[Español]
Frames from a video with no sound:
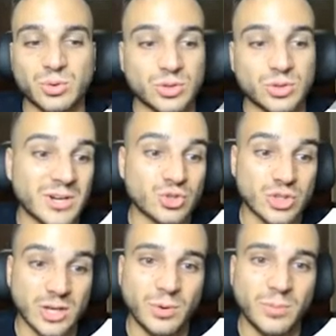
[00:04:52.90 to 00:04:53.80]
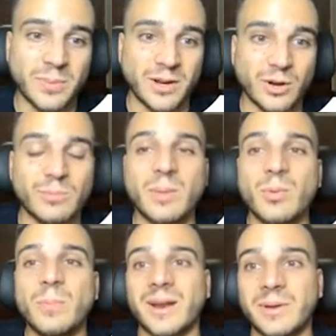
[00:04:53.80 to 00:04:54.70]
también estos ejemplos para que los veamos,
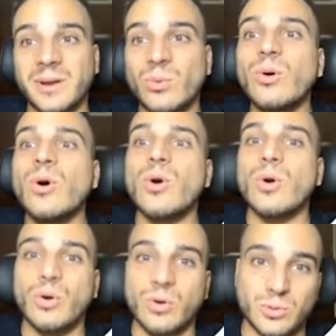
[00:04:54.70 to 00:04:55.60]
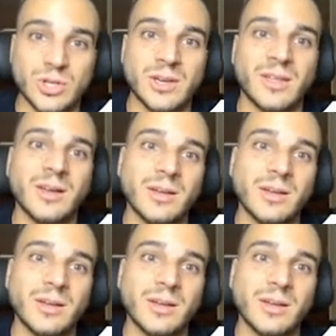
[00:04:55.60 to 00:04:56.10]
para ver luego cómo se quedan,